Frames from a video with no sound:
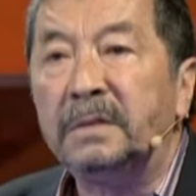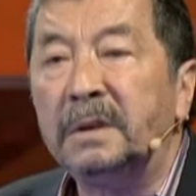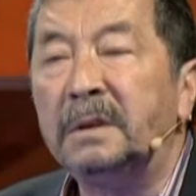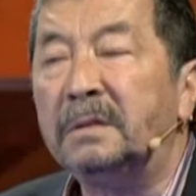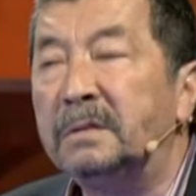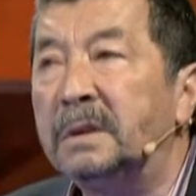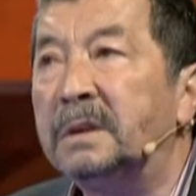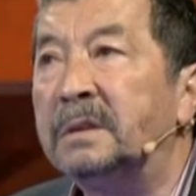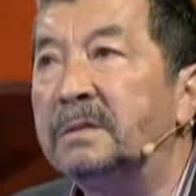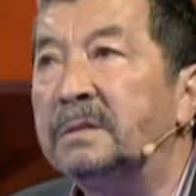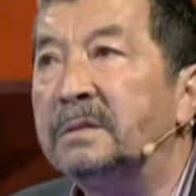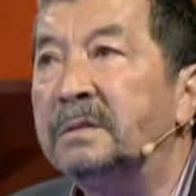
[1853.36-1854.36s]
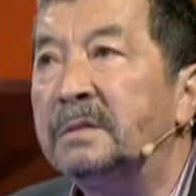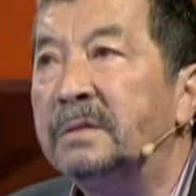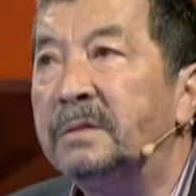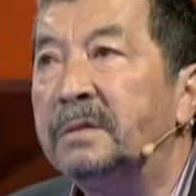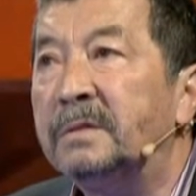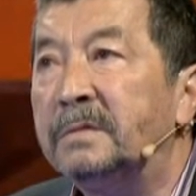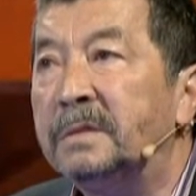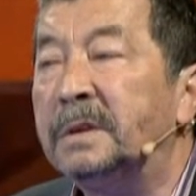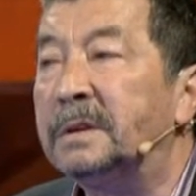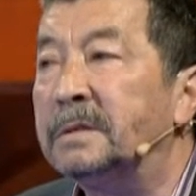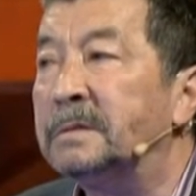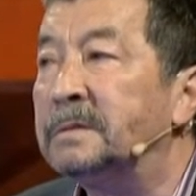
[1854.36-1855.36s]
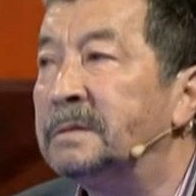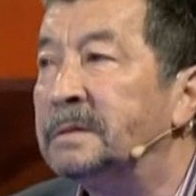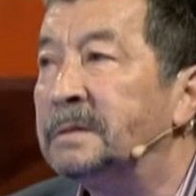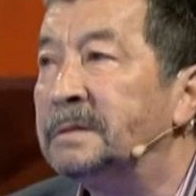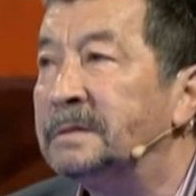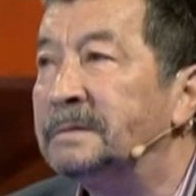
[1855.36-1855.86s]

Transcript: верю, верю. Это верю. правильный ответ.